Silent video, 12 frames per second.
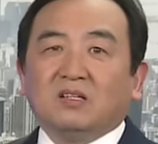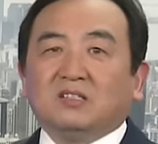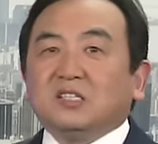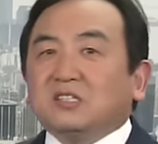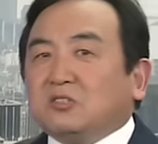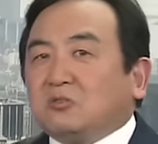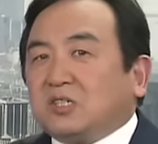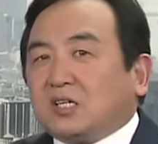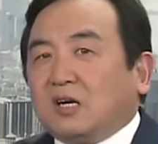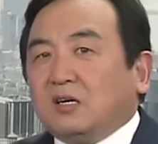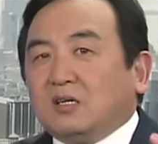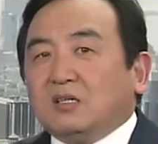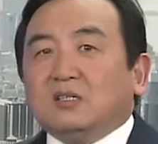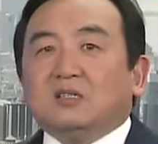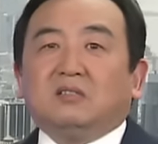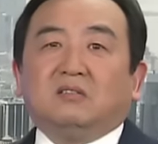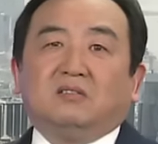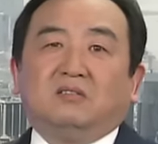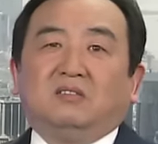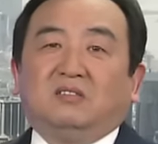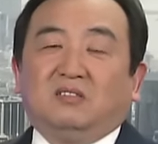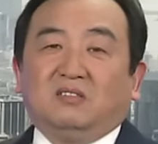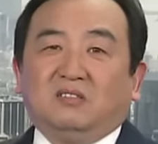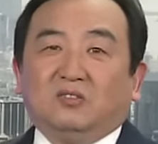这就是根儿，
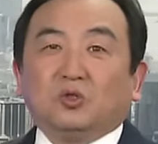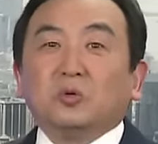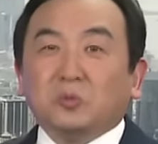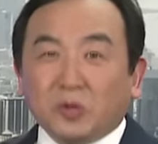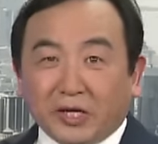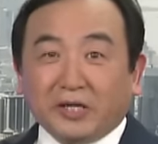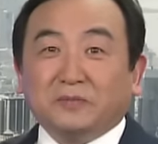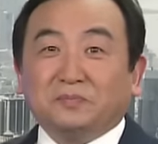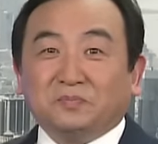对不对？